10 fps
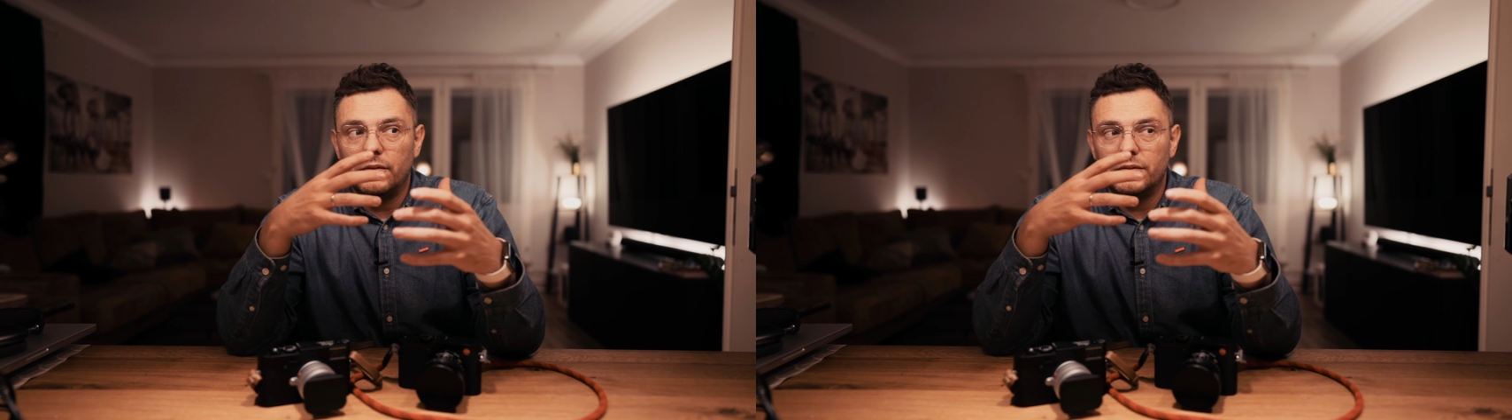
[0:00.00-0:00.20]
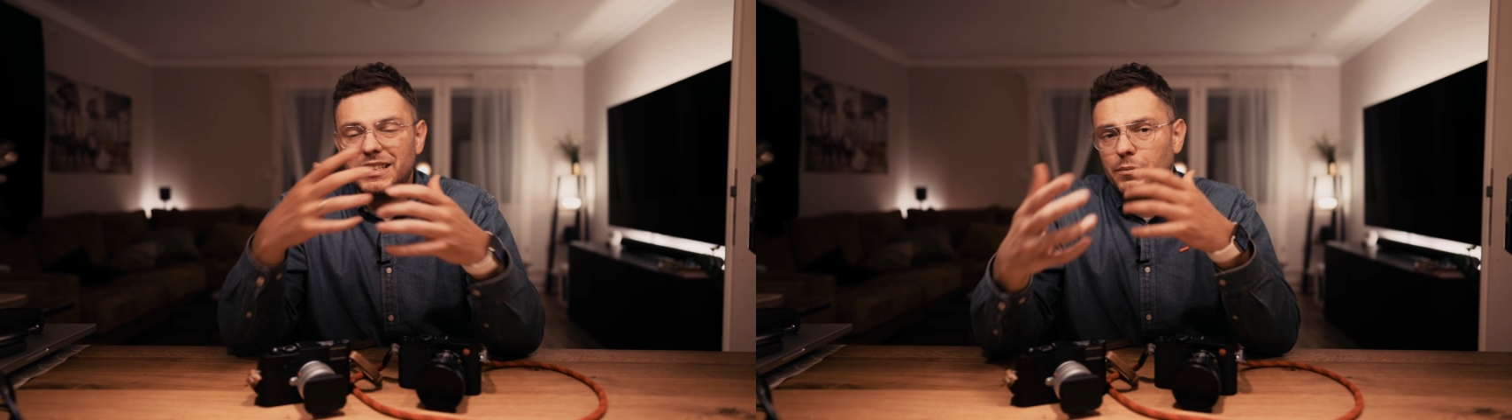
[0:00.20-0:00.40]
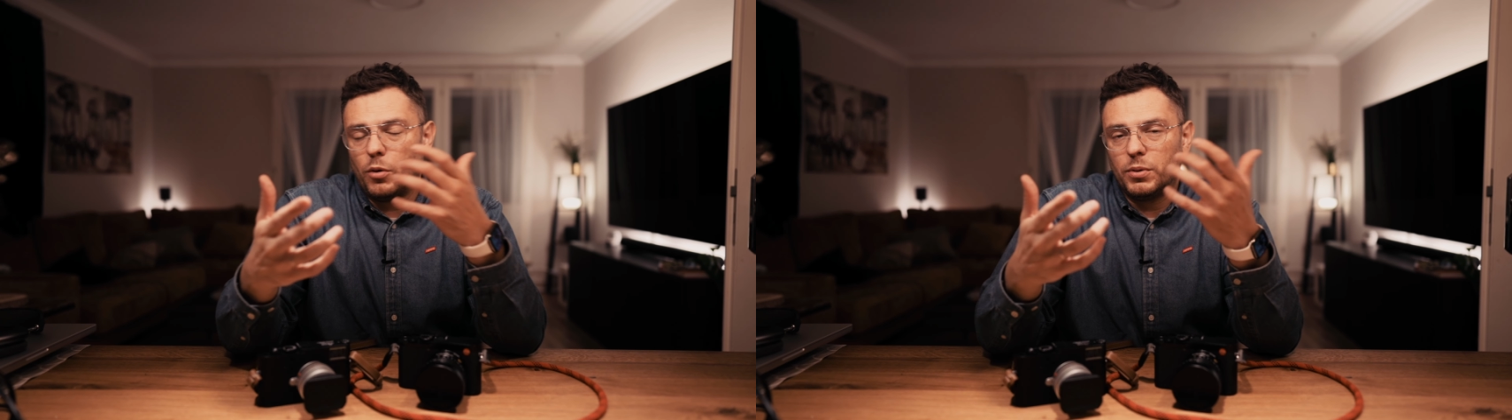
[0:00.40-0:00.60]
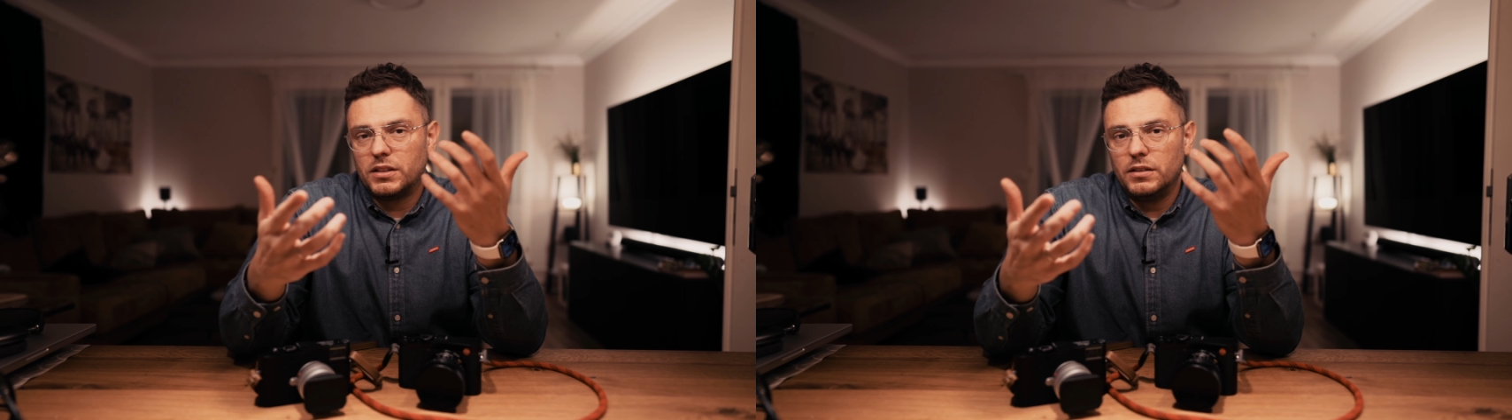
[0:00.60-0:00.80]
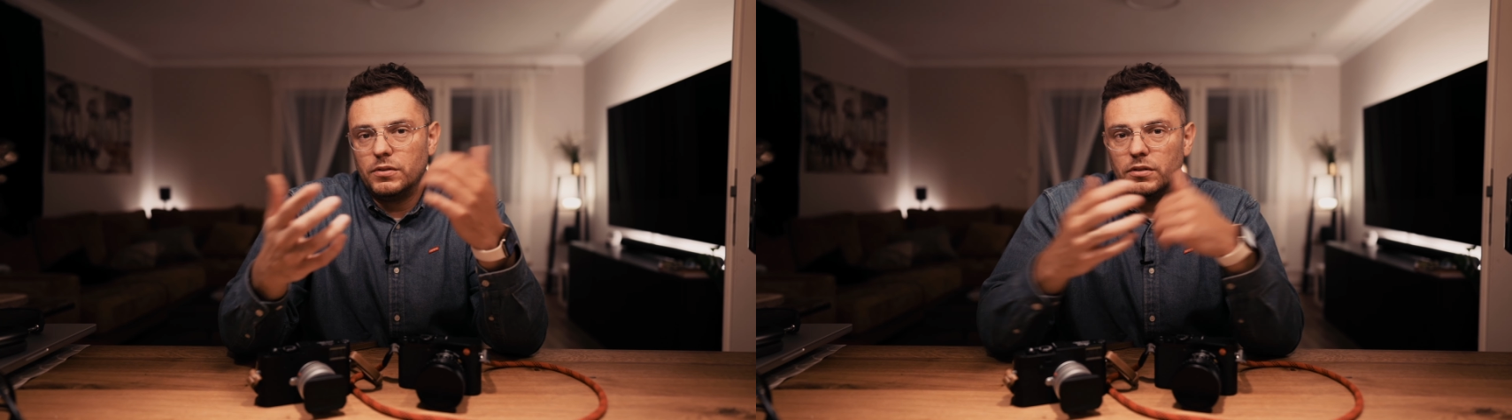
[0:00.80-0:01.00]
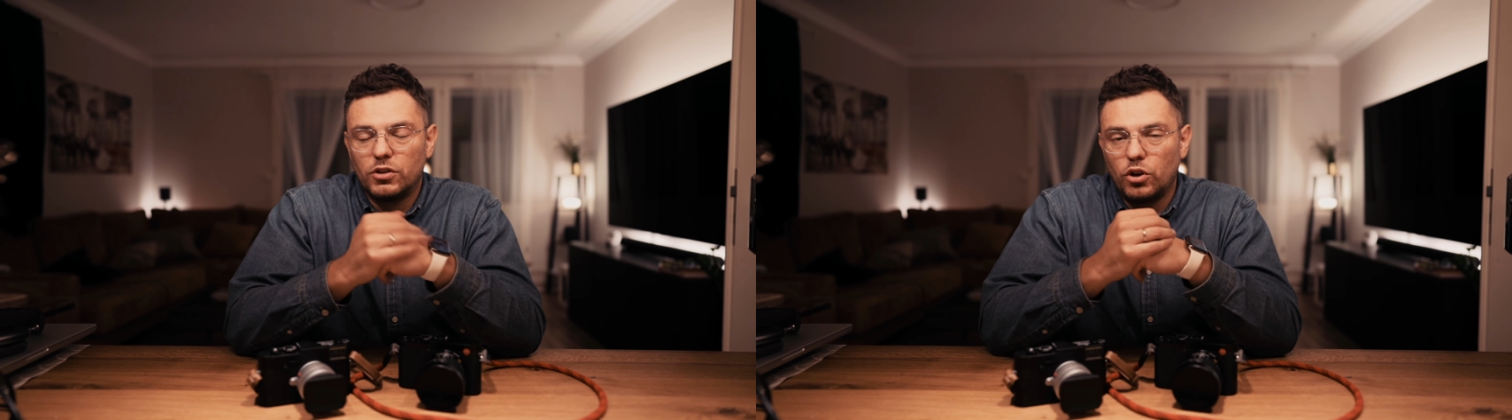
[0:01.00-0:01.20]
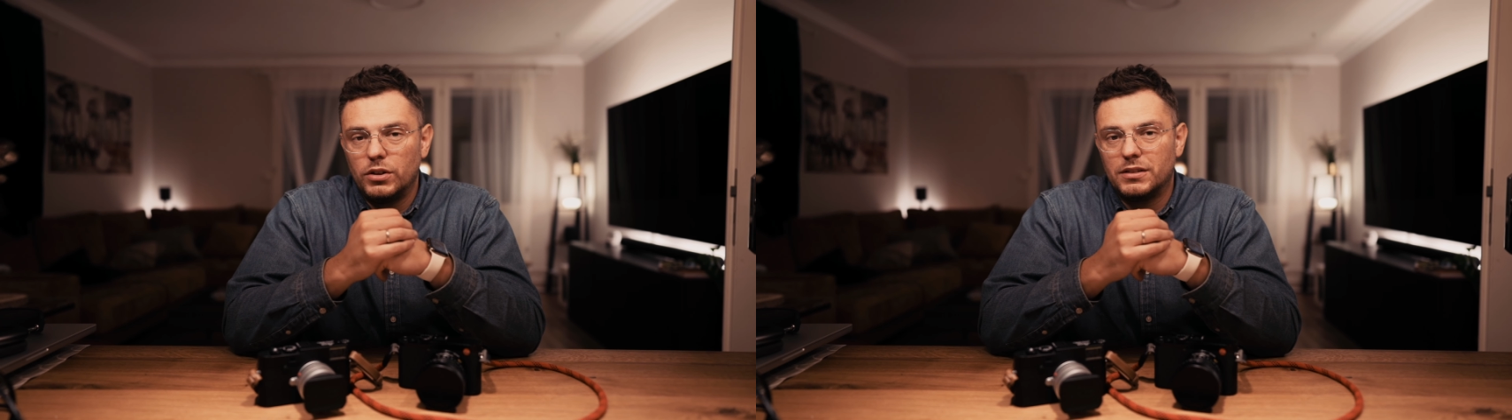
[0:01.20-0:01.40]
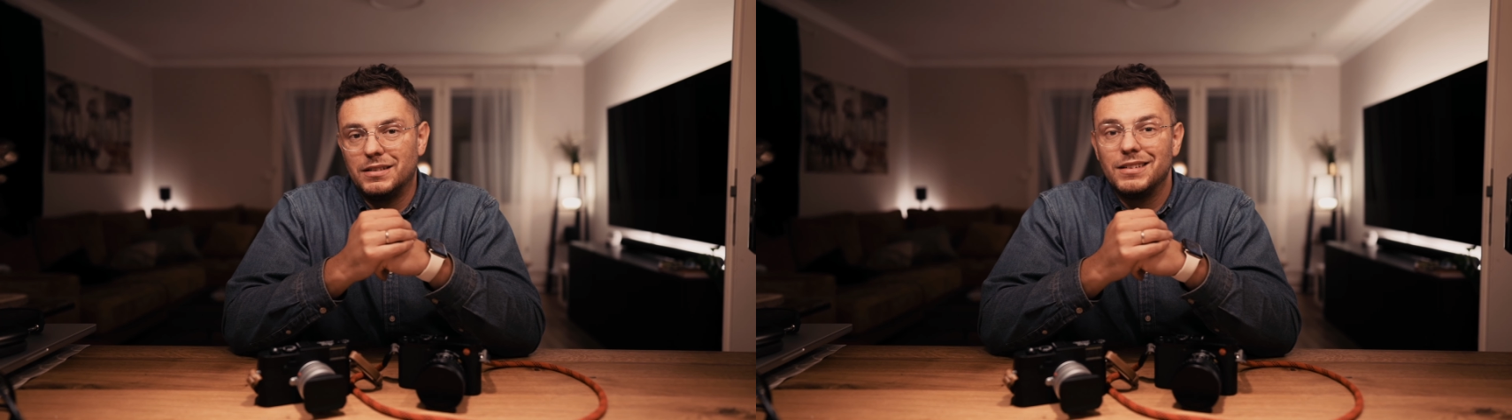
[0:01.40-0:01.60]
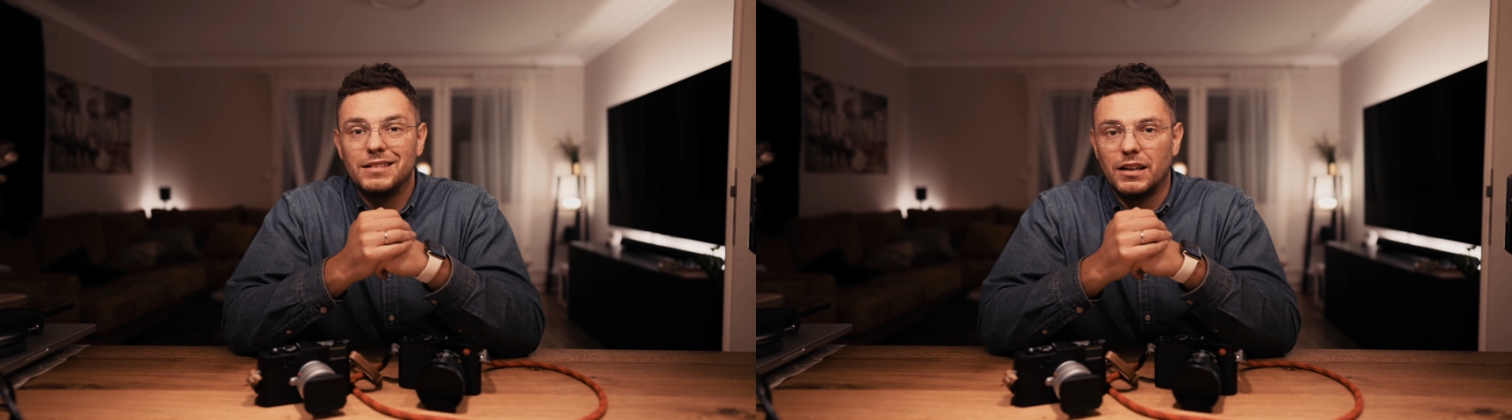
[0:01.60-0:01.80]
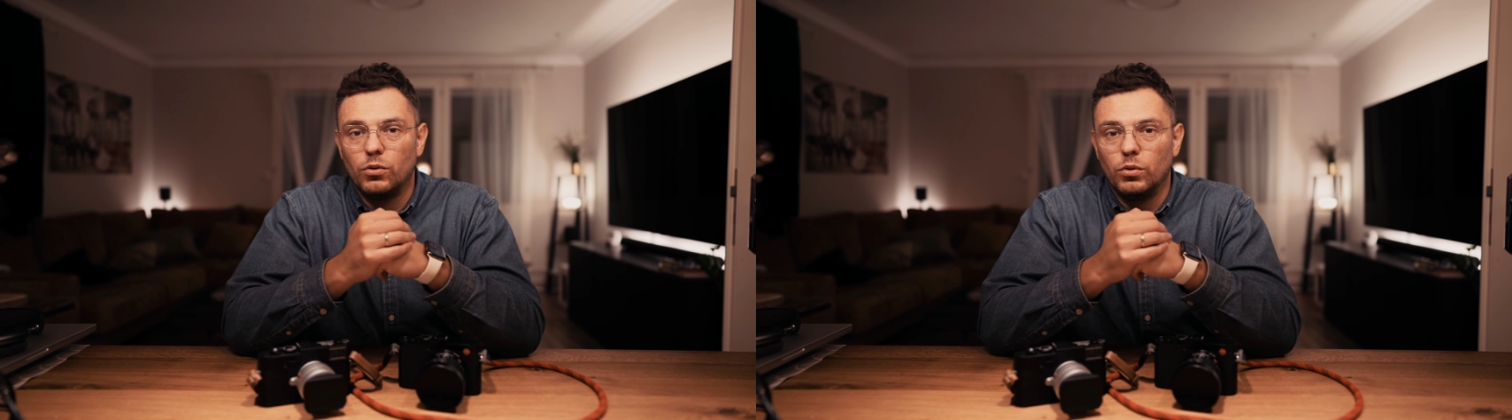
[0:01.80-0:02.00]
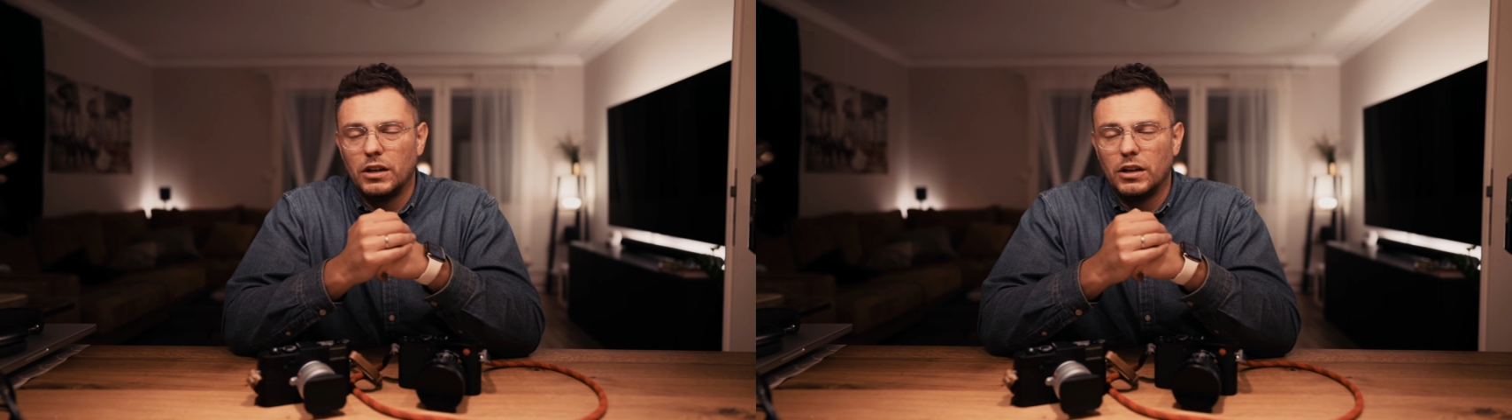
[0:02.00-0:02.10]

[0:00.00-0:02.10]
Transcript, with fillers: Sigma-Objektive könnte ich denn dann holen.